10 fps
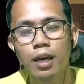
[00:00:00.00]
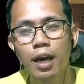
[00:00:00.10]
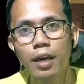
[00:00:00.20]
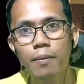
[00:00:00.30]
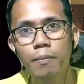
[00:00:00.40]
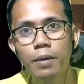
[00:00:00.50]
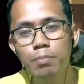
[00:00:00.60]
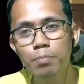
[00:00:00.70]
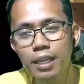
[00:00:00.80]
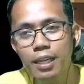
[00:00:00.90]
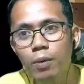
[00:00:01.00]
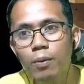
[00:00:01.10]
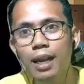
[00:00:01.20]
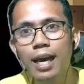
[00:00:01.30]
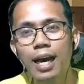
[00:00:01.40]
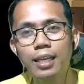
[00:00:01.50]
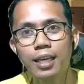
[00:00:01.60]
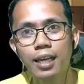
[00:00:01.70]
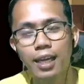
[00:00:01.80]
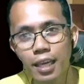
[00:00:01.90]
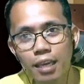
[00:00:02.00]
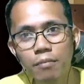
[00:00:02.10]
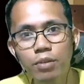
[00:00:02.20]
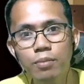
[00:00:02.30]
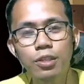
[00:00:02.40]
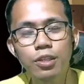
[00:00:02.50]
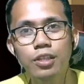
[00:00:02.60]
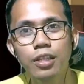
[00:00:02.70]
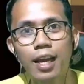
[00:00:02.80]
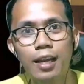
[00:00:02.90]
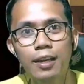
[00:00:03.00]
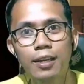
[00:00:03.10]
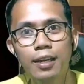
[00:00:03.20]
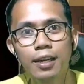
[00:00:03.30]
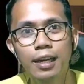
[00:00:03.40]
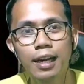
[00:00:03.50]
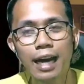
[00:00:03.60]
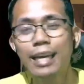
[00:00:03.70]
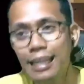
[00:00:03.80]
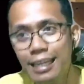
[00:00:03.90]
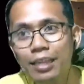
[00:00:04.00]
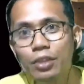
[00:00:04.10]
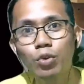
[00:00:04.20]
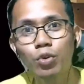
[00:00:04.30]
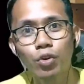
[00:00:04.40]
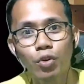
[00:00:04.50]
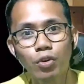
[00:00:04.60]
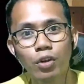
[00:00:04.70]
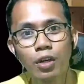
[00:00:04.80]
ay mas paniniwalaan niya na image of Jesus na yan ay hindi totoo,